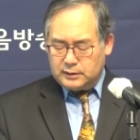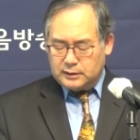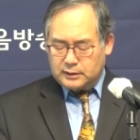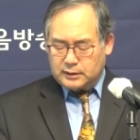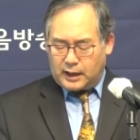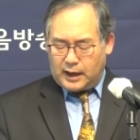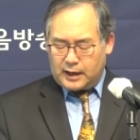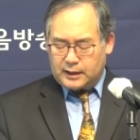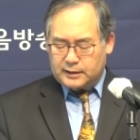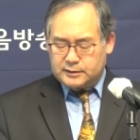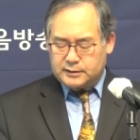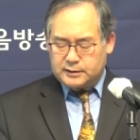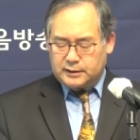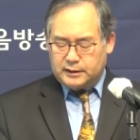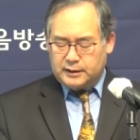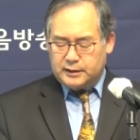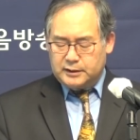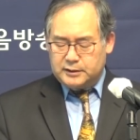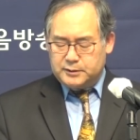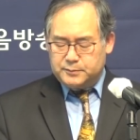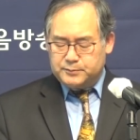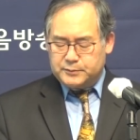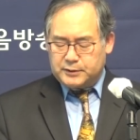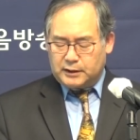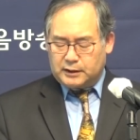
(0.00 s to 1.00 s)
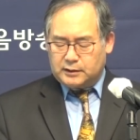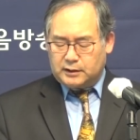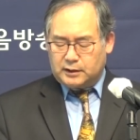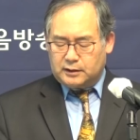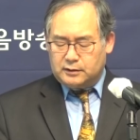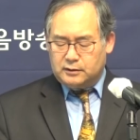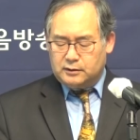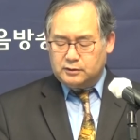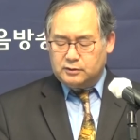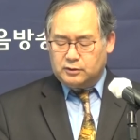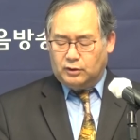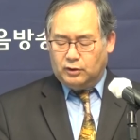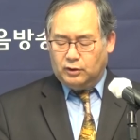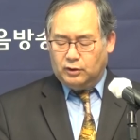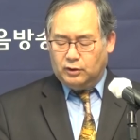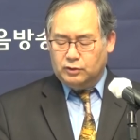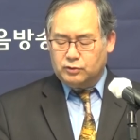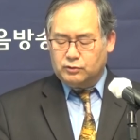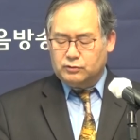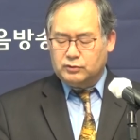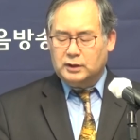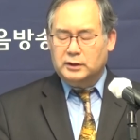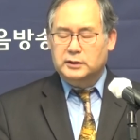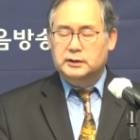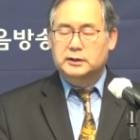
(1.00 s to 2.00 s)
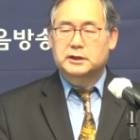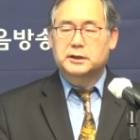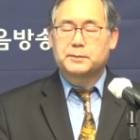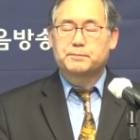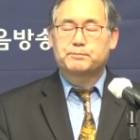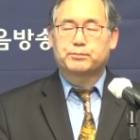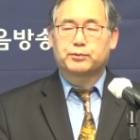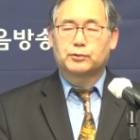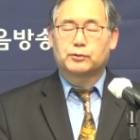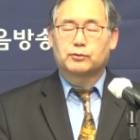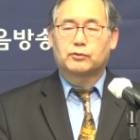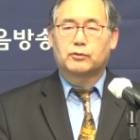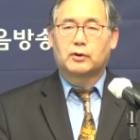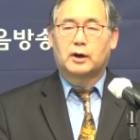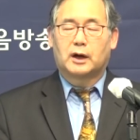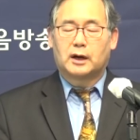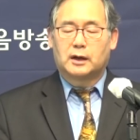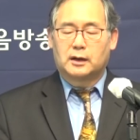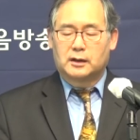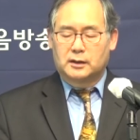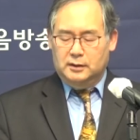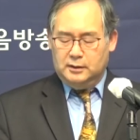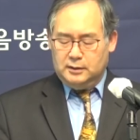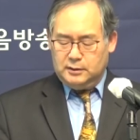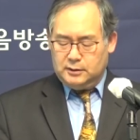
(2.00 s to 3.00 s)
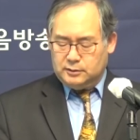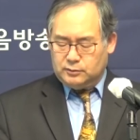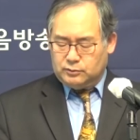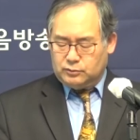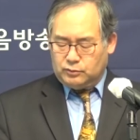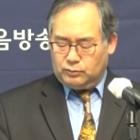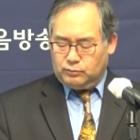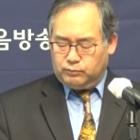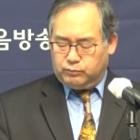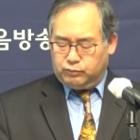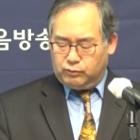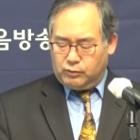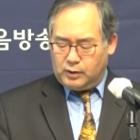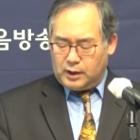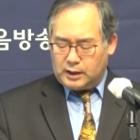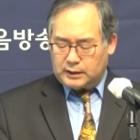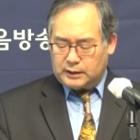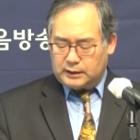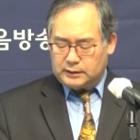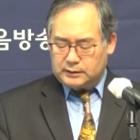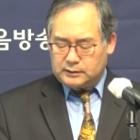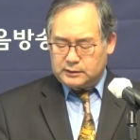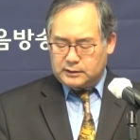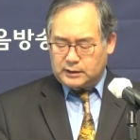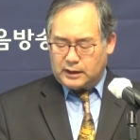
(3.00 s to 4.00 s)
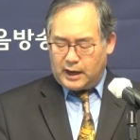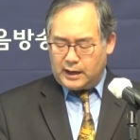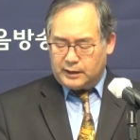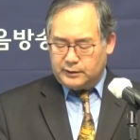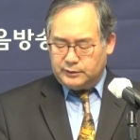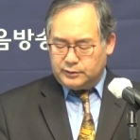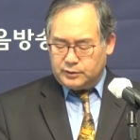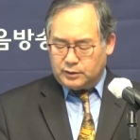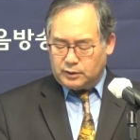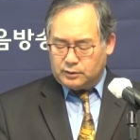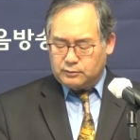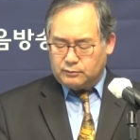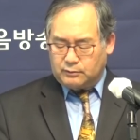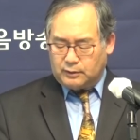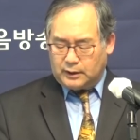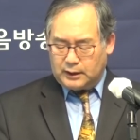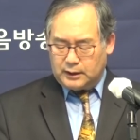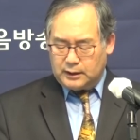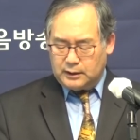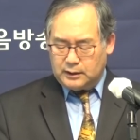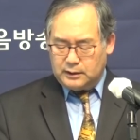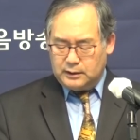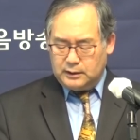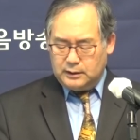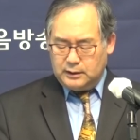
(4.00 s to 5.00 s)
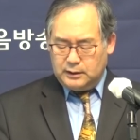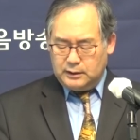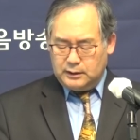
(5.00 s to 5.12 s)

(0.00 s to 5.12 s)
각자의 십자가를 거룩한 기쁨과 또 무한한 감격과